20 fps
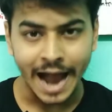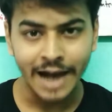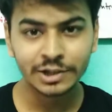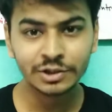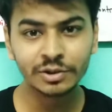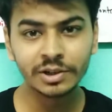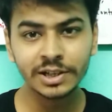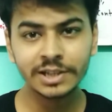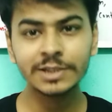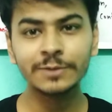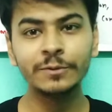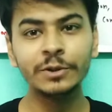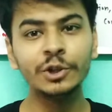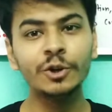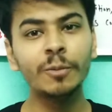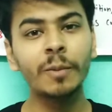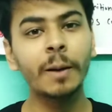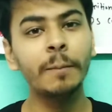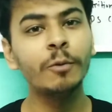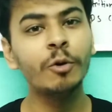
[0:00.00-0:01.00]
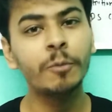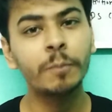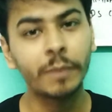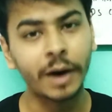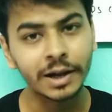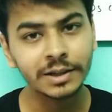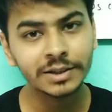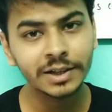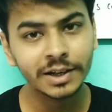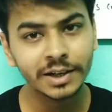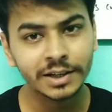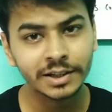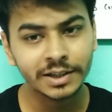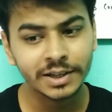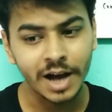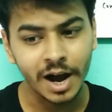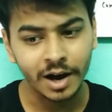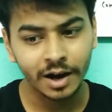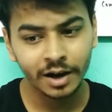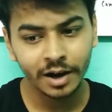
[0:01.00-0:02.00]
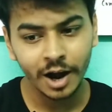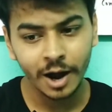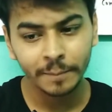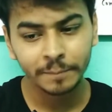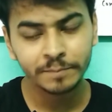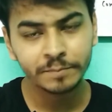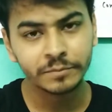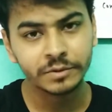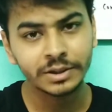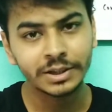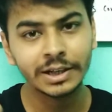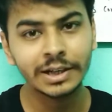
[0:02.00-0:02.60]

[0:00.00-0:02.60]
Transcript: एक्चुअली इस वीडियो में हम लोग बात करेंगे अगर आप